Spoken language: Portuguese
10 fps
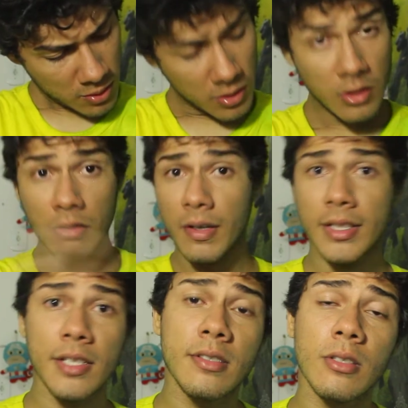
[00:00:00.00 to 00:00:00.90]
E não vai
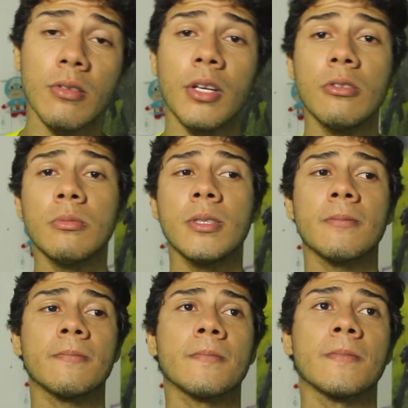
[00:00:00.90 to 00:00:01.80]
ter edição nenhuma.
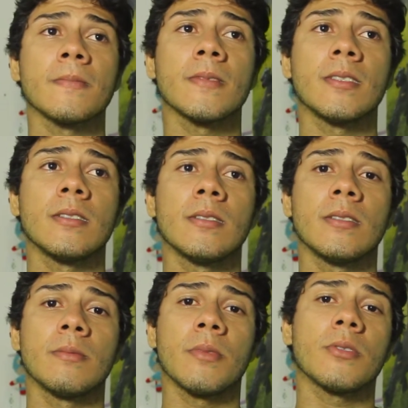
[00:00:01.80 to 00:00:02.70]

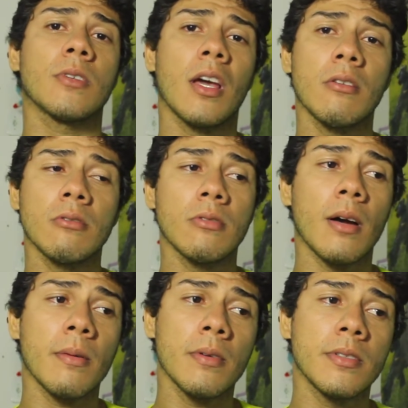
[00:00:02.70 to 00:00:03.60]
Espero
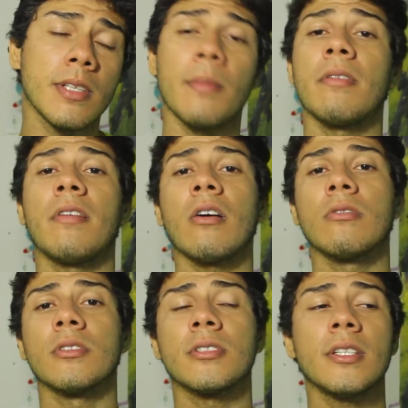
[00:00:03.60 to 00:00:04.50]
desabafar com
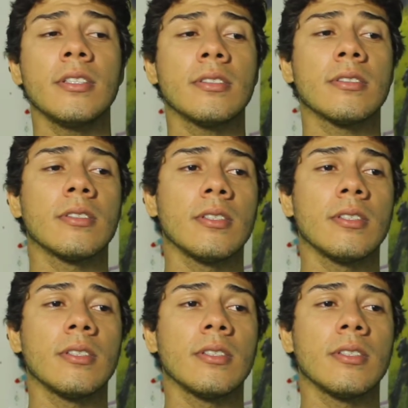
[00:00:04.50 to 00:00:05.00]
vocês.